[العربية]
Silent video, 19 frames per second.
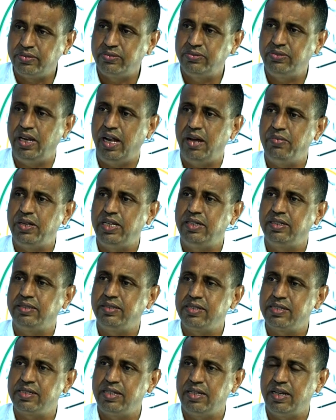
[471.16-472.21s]
في العملية
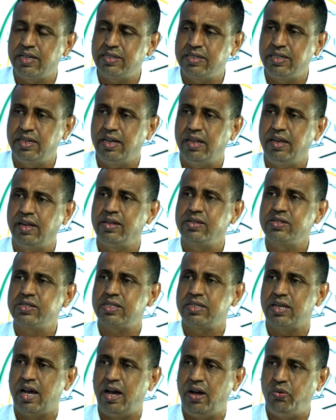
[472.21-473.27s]
السياسية
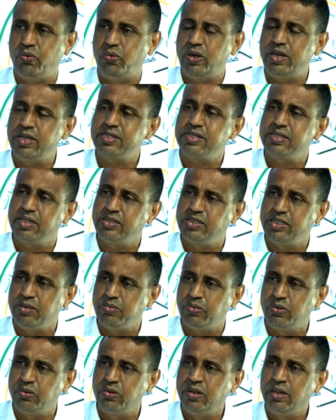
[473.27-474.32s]
ننصاع
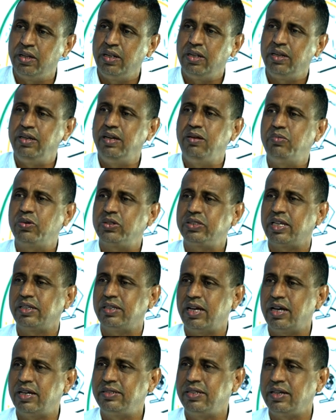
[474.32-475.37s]
ونستجيب
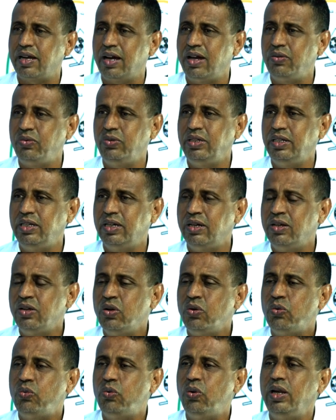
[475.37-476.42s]
للمقتضيات القانونية
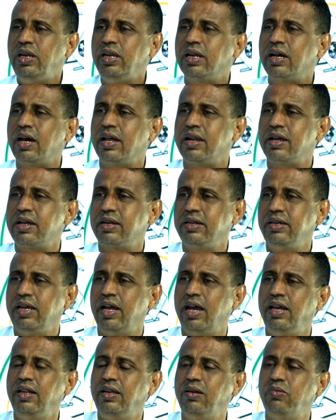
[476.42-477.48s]
وللقرار
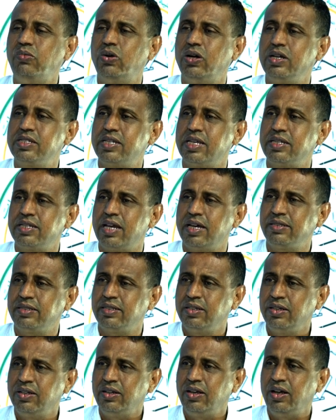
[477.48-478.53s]
النهائي للمؤسسات
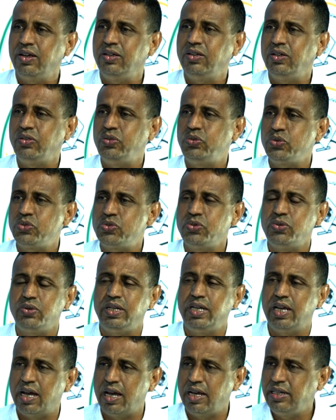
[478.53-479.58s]

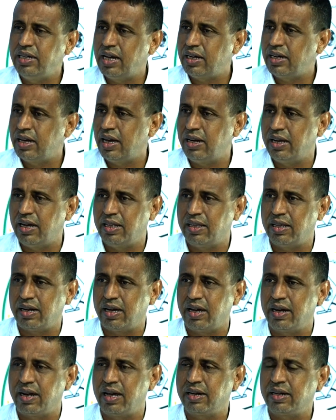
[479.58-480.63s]
الدستورية أيا كان هذا
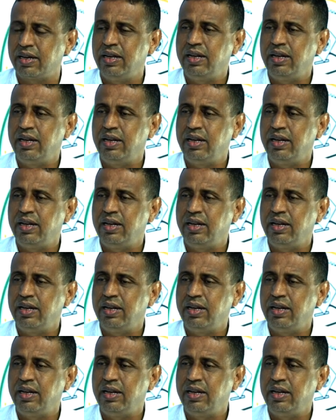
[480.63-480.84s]
القرار